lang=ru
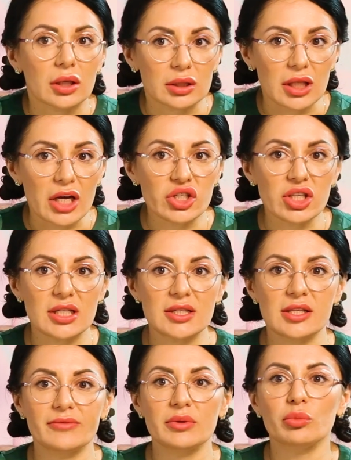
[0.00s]
Даже
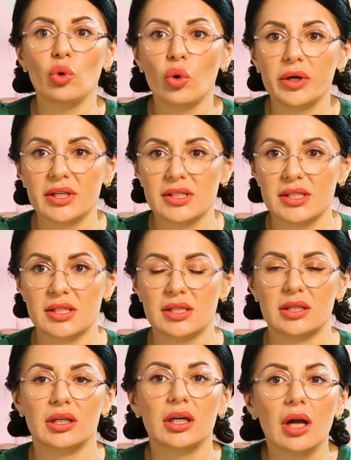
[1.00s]
если вы много
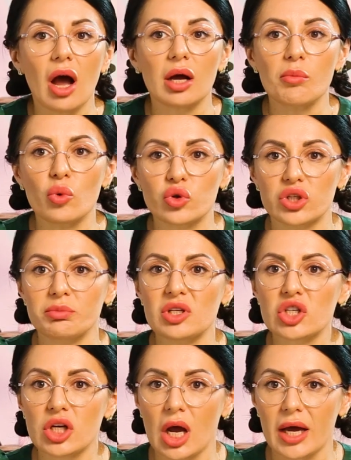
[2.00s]
едите, рак может
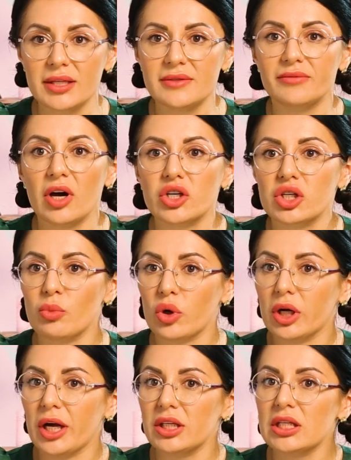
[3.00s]
мешать вашему
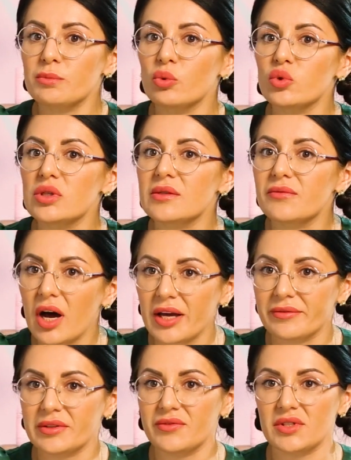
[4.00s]
организму
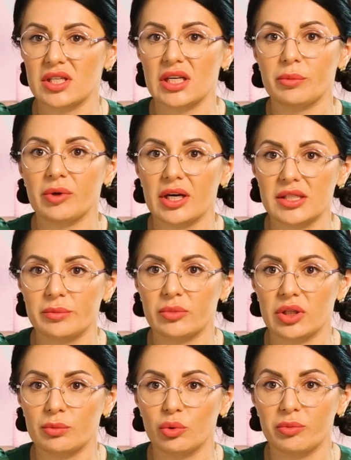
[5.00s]
усваивать все
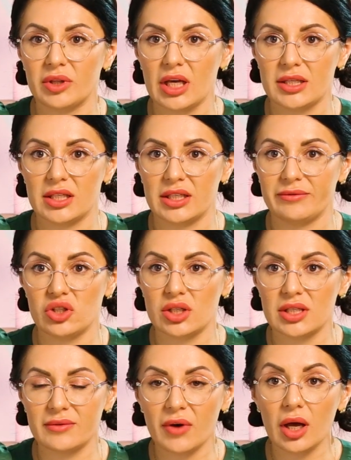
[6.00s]
необходимые ему питательные
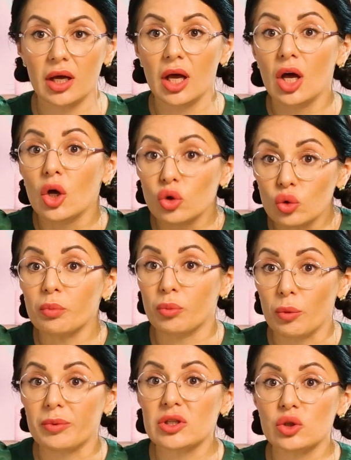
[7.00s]
вещества, ну,
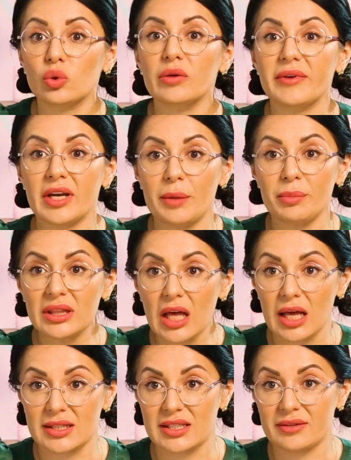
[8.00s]
попросту говоря,
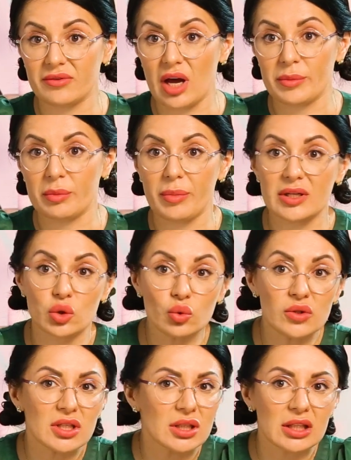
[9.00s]
питаться вами. По
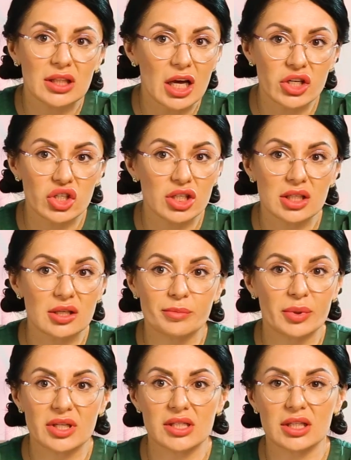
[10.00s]
сути, это та же
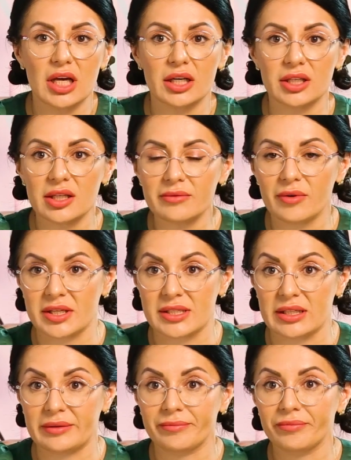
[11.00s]
паразитарная
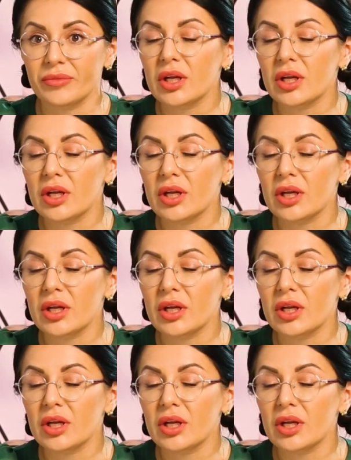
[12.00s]
инвазия.